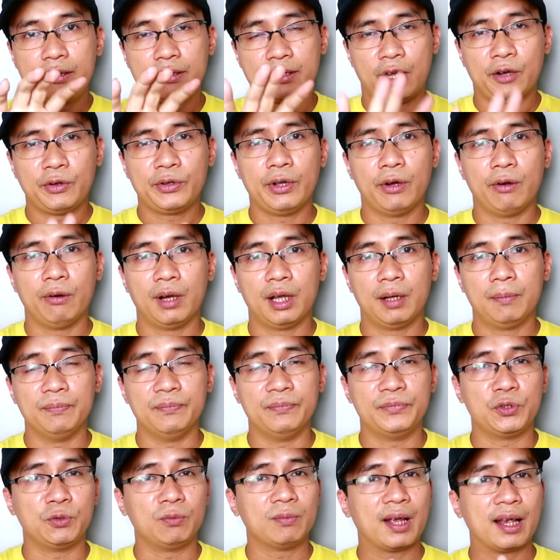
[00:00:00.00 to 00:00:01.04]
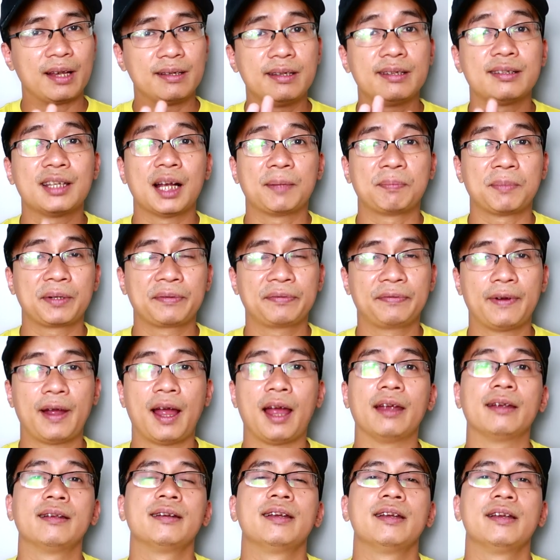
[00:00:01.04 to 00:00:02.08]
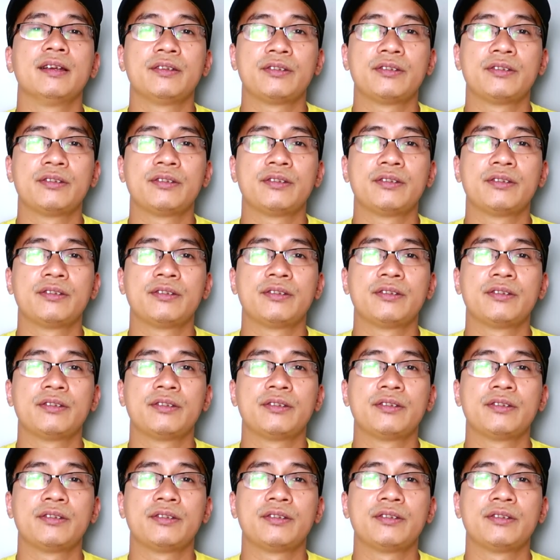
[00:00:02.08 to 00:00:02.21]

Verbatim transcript: 6 hiểu lầm chúng ta dễ dàng mắc phải